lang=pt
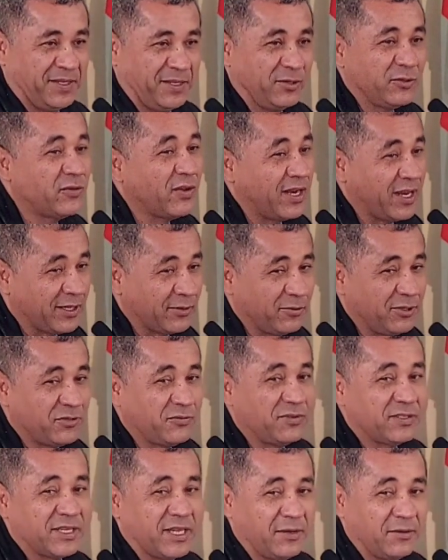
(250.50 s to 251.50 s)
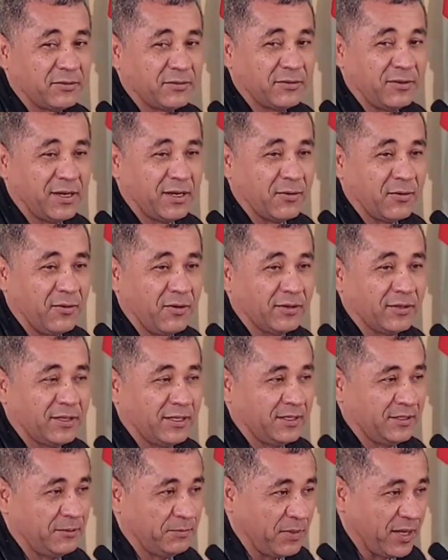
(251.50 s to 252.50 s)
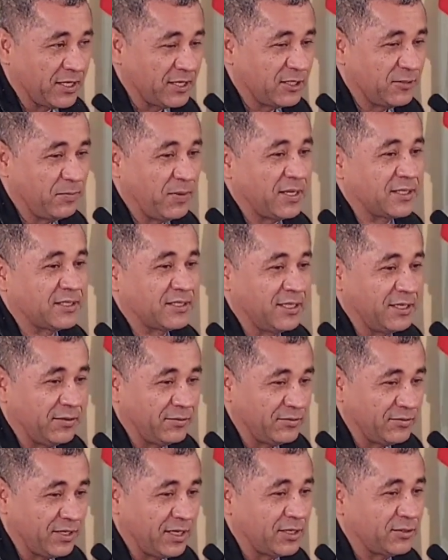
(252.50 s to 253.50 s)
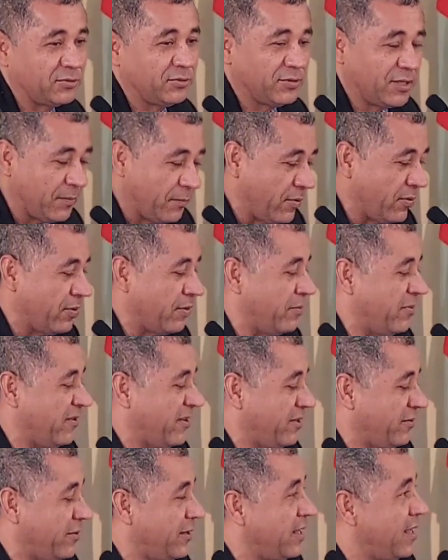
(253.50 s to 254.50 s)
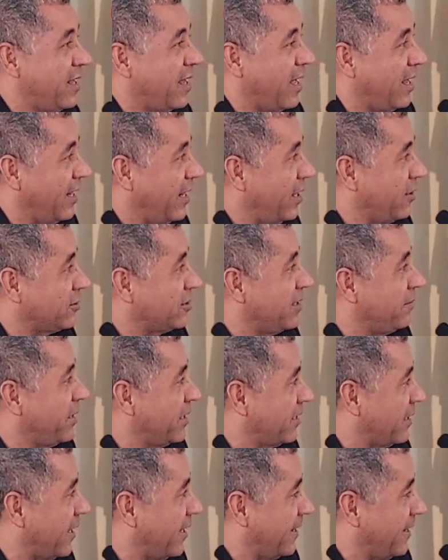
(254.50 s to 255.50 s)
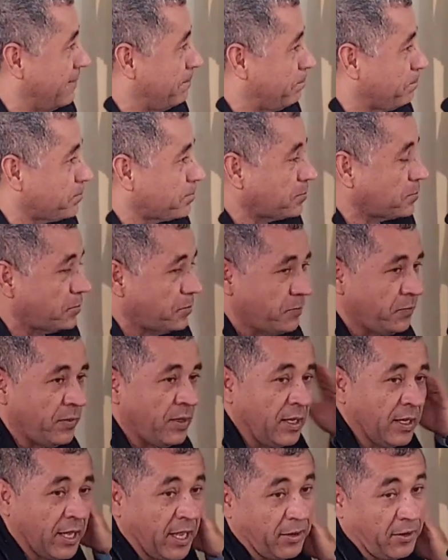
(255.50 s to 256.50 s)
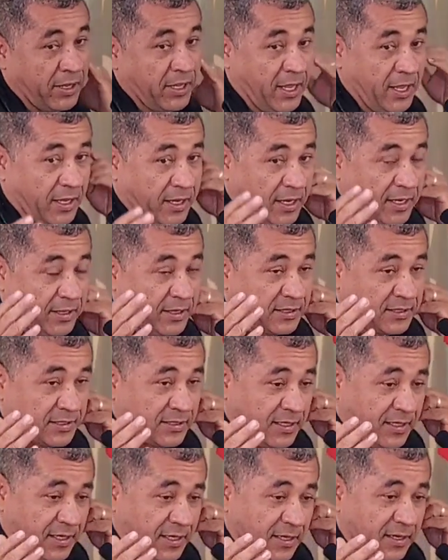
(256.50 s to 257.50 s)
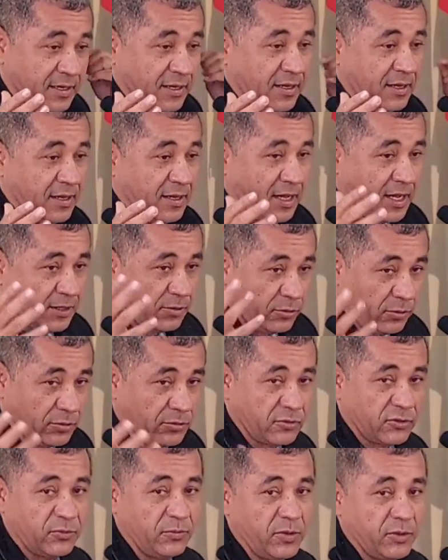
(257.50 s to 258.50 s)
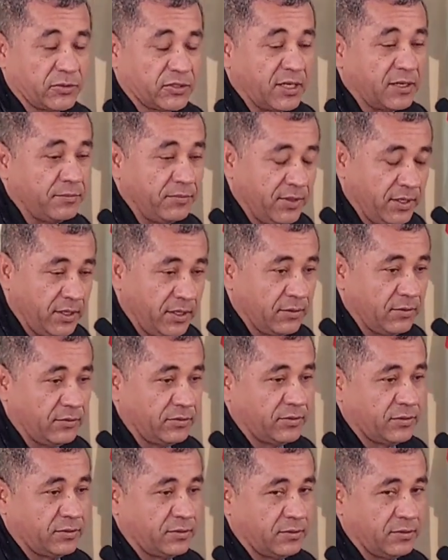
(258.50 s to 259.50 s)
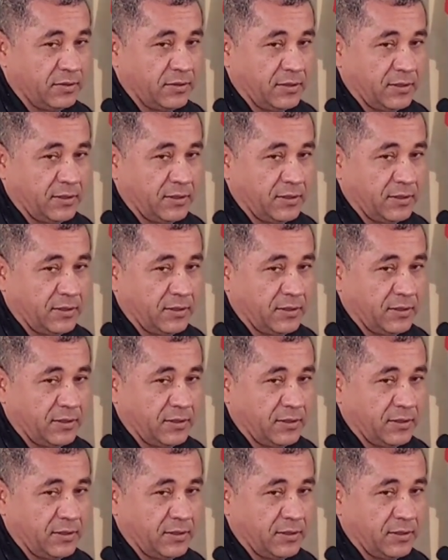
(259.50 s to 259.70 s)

E os vereadores fizeram sua cota de participação, de ajuda por urbano à lei orçamentária. Quero aqui agradecer a todos os meus amigos,